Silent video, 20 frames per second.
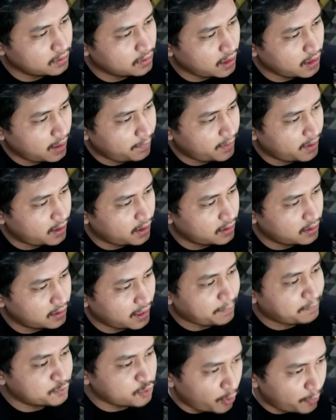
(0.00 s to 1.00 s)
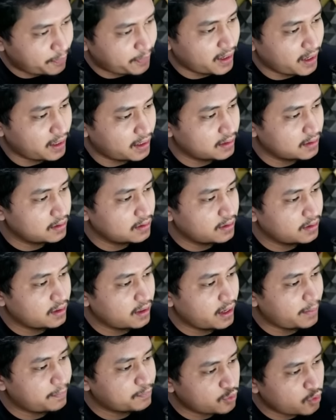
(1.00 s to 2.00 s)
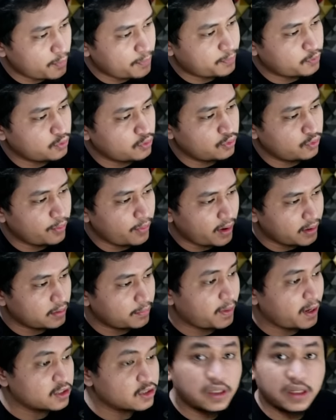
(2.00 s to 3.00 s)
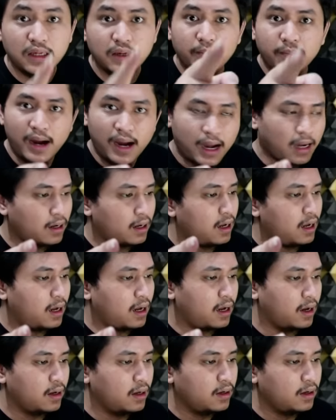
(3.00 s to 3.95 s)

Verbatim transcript: Apa? Laptop ya. Laptop tuh lumayan PS5. Ah.